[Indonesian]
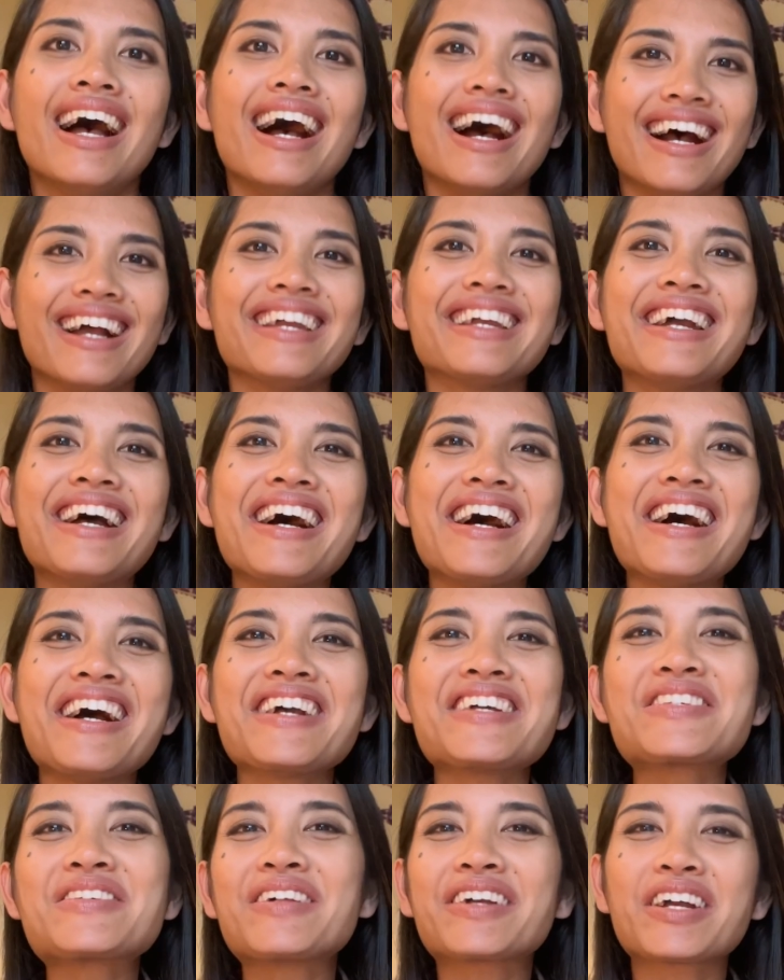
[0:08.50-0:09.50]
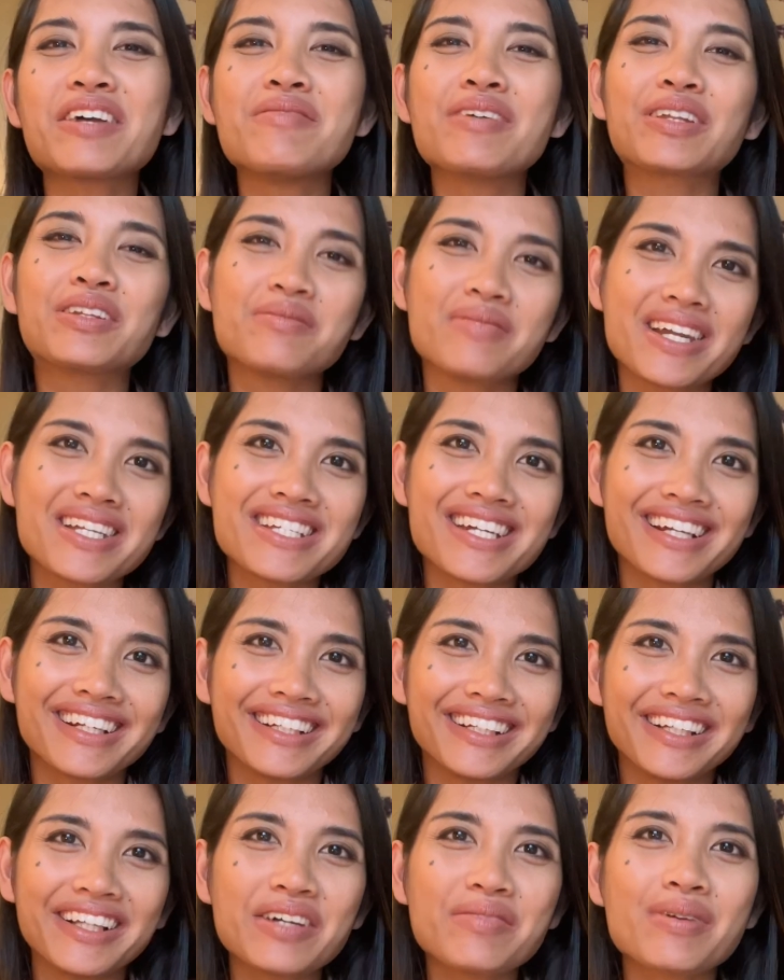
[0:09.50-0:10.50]
welcome back to my
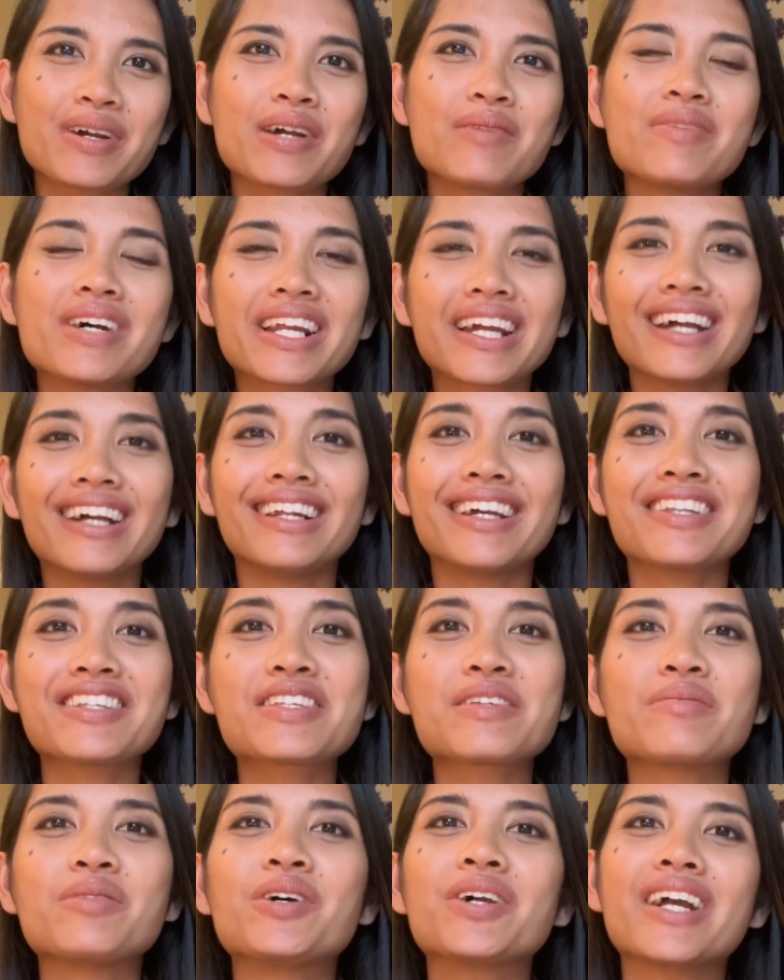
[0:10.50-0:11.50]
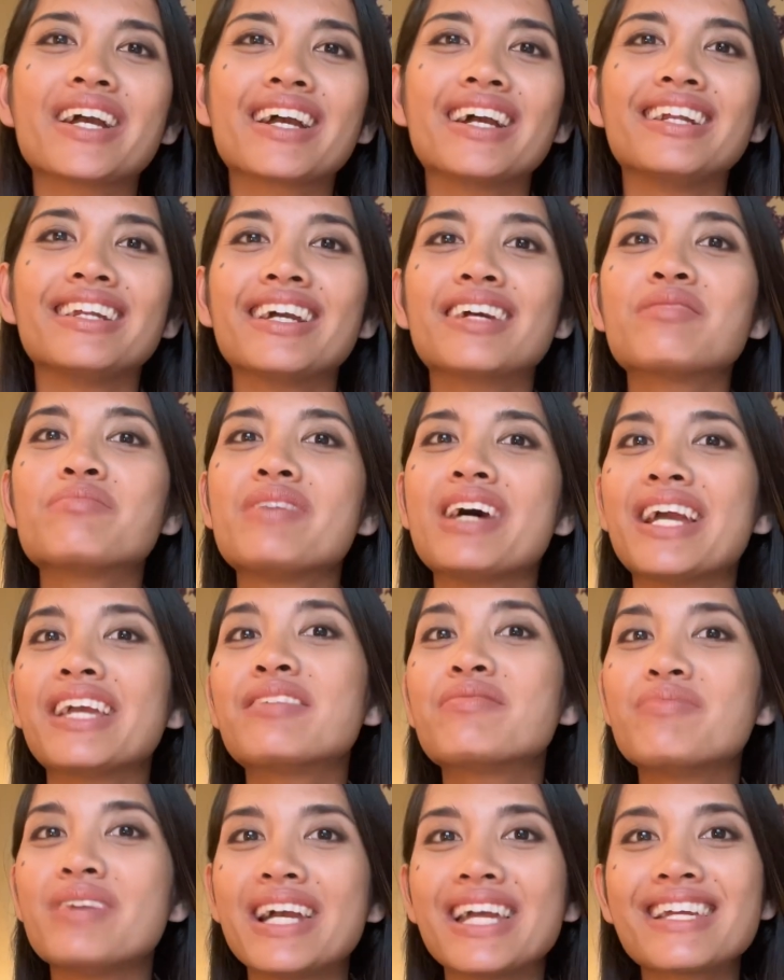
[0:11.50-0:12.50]
channel. Apa kabar kalian? Semoga kalian
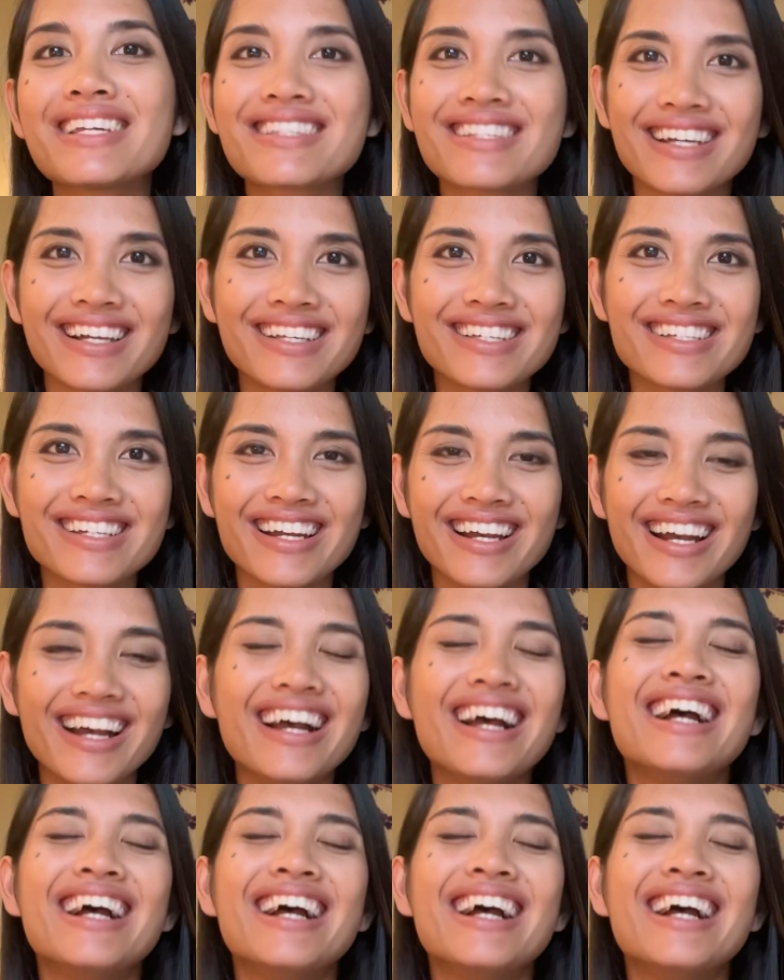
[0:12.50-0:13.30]
baik-baik saja.